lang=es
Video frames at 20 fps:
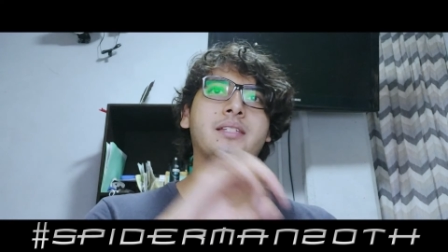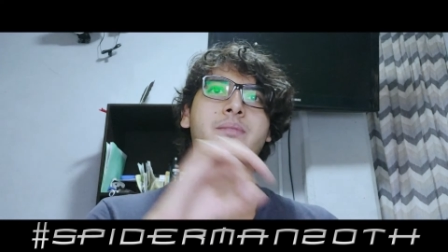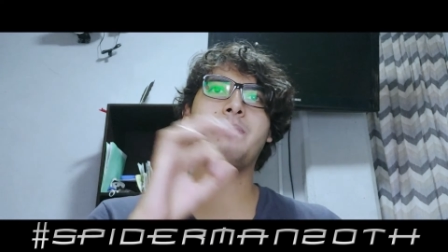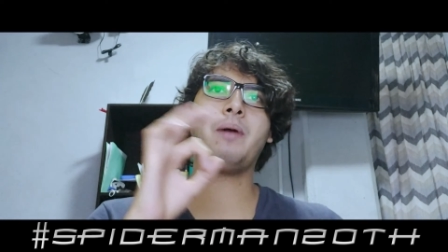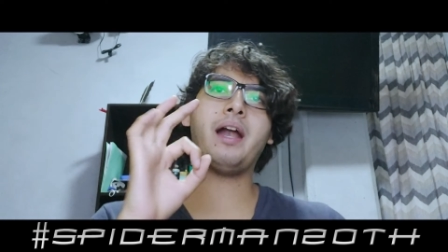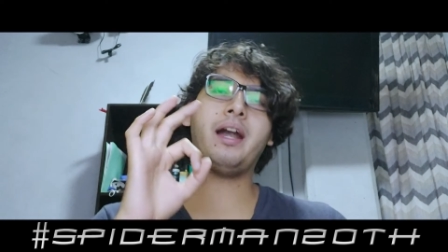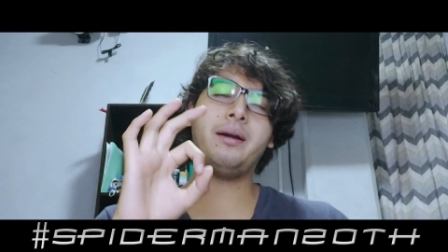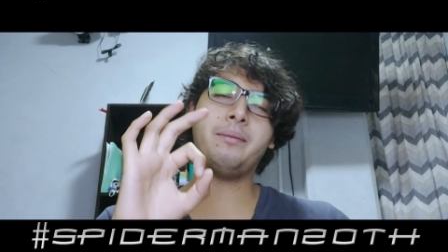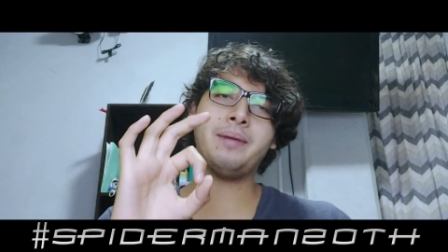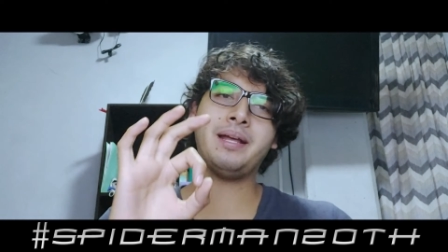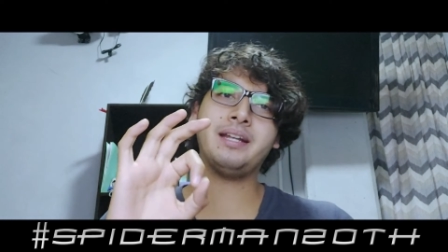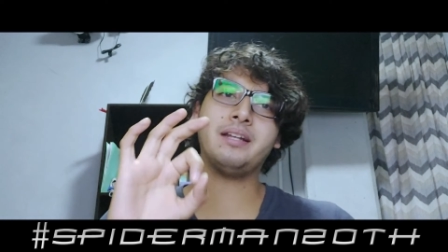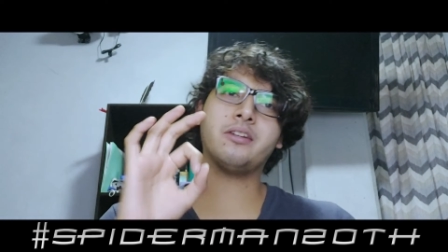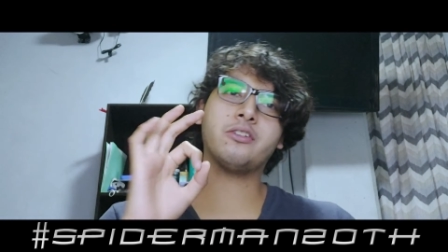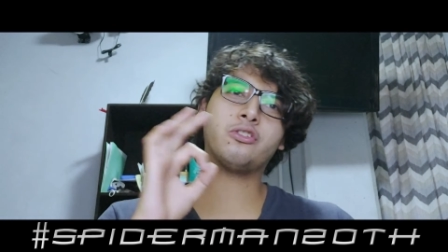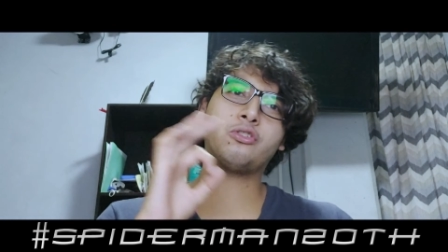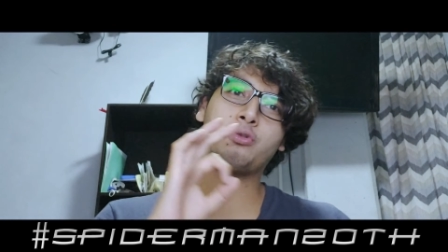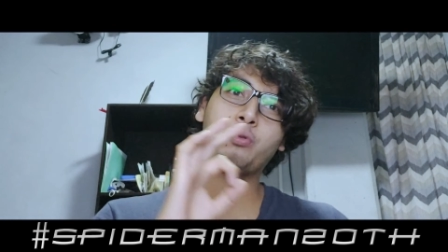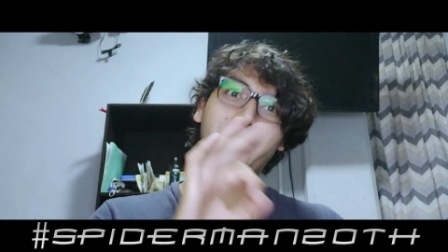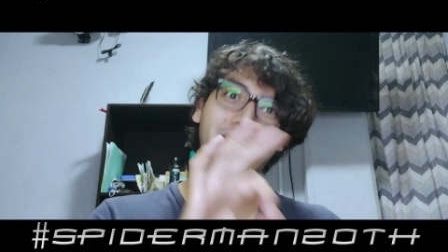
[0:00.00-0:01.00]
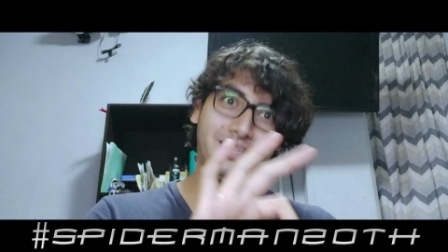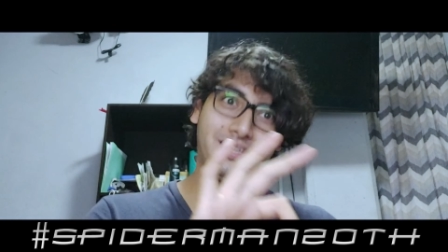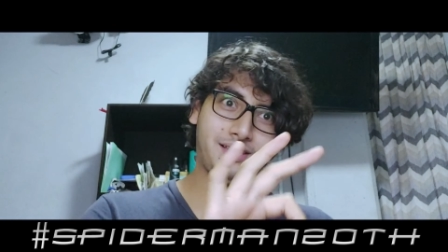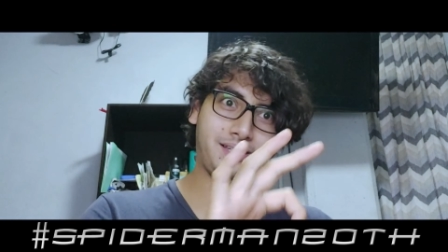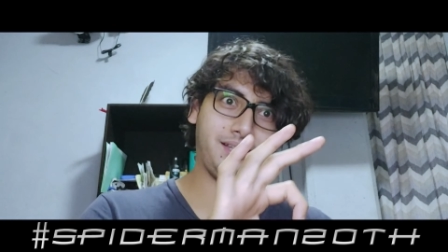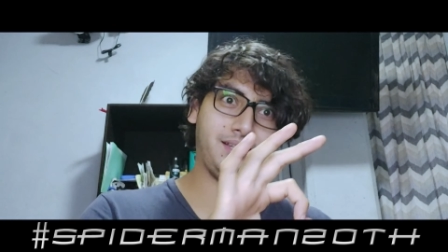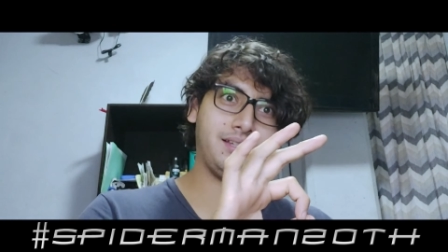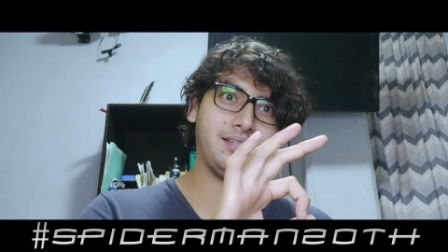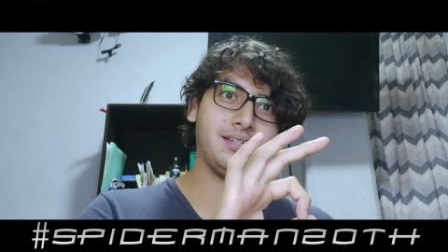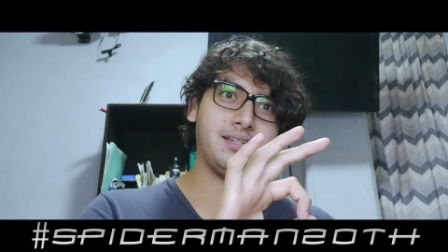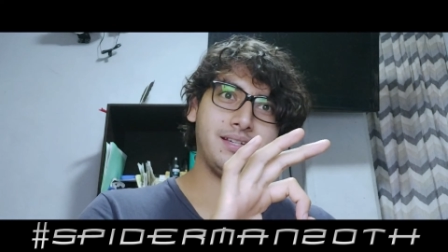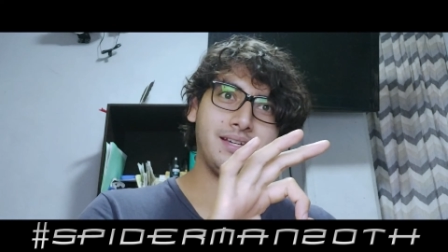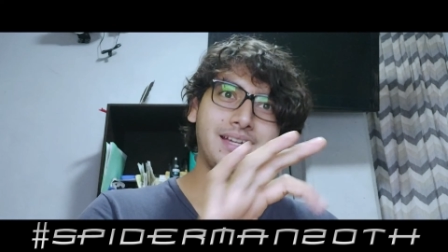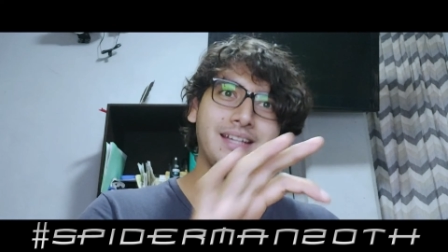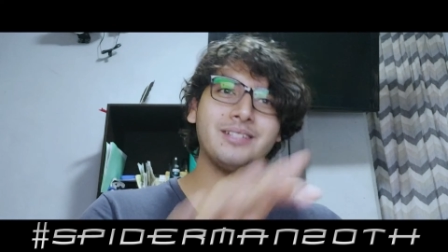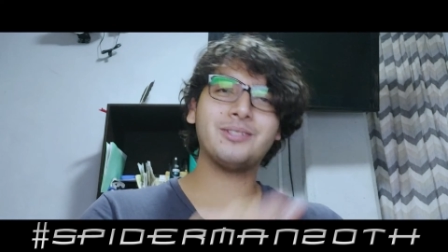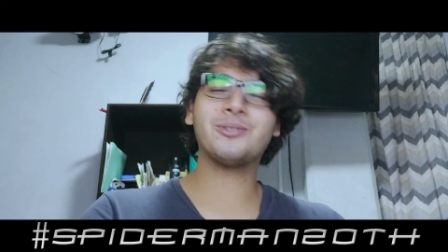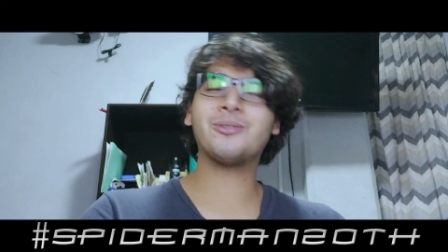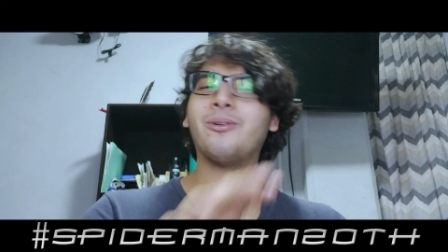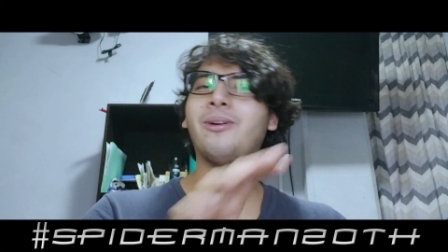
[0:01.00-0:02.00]
Spider-Man 20.
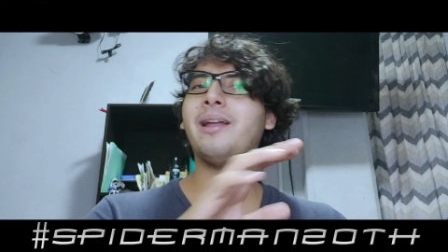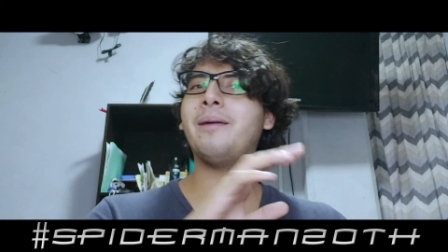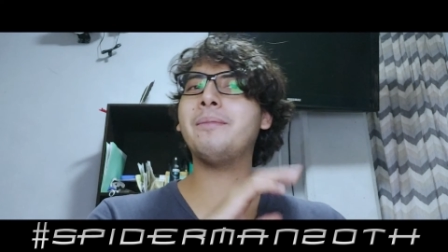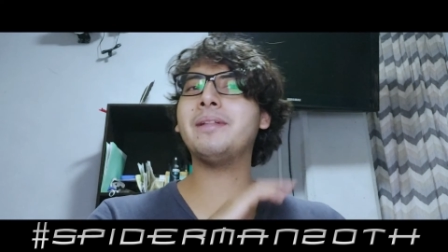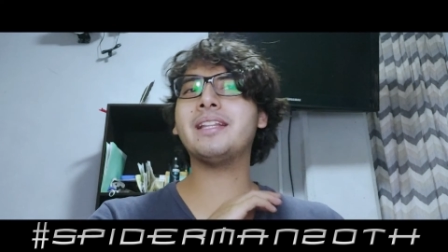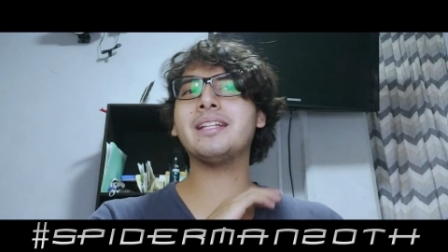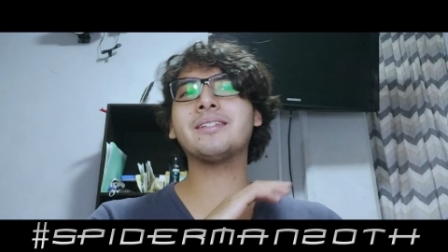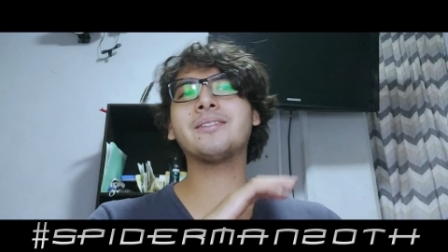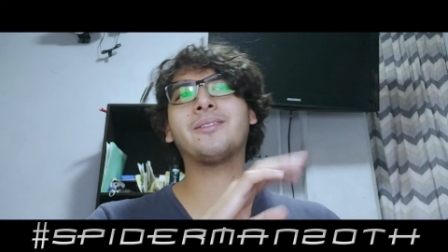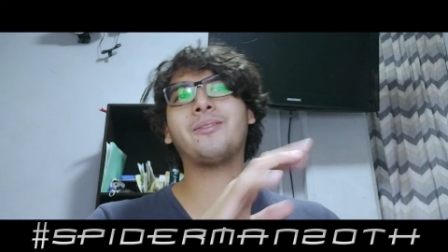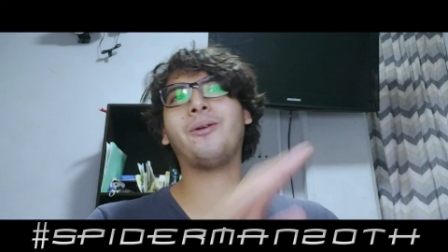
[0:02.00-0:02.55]
Solamente